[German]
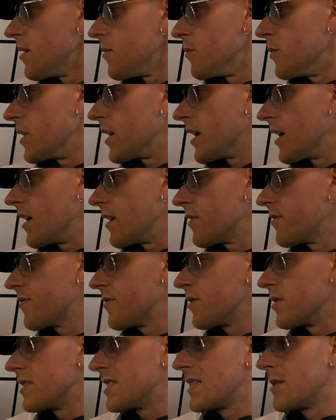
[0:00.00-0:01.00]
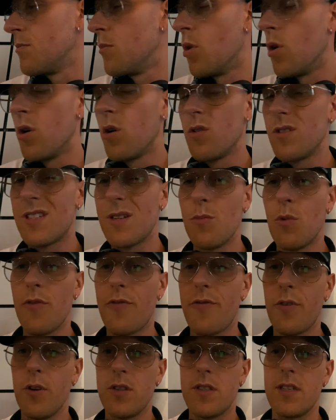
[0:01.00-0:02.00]
mir gerade für 7,47
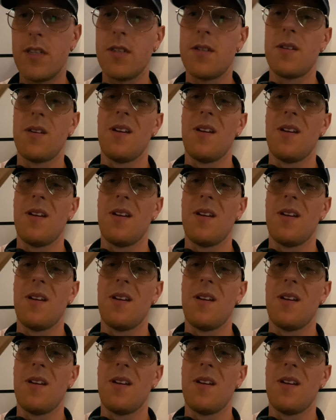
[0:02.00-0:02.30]
Euro